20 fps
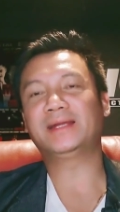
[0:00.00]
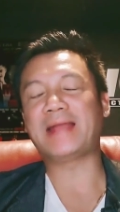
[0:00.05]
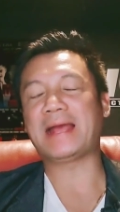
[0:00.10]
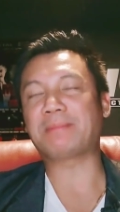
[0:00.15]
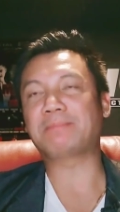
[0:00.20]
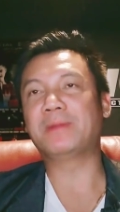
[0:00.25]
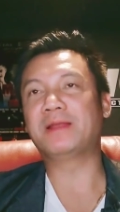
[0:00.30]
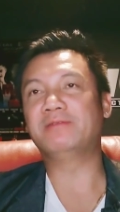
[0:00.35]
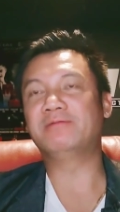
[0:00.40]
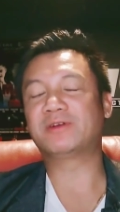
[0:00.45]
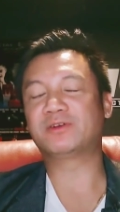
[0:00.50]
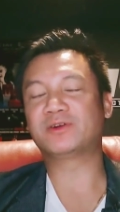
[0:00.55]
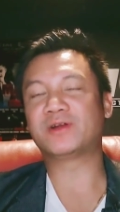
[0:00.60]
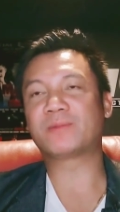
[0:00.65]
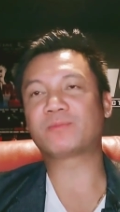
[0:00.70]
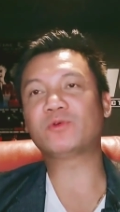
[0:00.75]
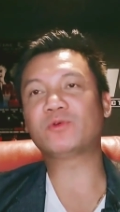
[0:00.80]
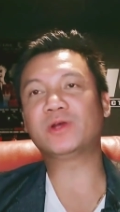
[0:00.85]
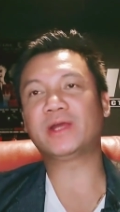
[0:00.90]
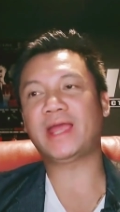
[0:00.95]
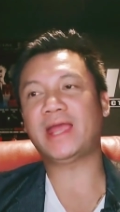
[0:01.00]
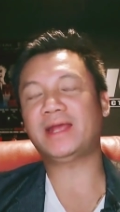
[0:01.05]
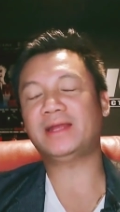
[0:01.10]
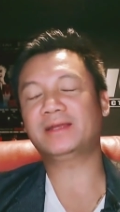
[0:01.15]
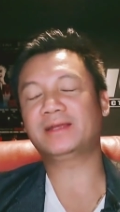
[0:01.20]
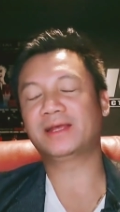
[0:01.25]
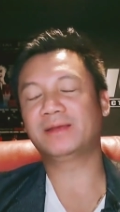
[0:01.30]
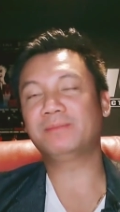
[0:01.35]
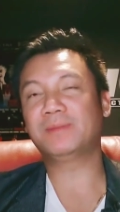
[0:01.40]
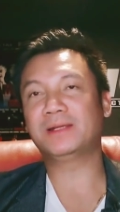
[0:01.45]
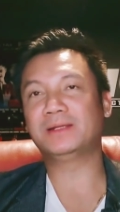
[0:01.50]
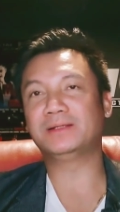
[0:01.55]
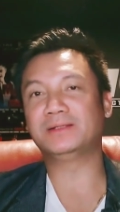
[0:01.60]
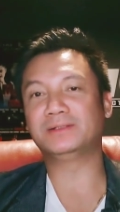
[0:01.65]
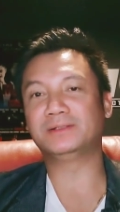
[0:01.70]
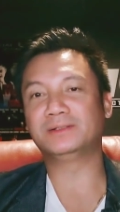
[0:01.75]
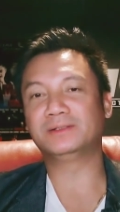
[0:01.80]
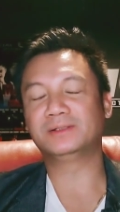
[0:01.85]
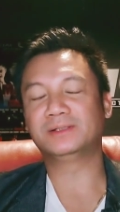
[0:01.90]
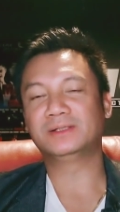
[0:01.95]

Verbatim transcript: đặt bình vào trường hợp của người khác để mình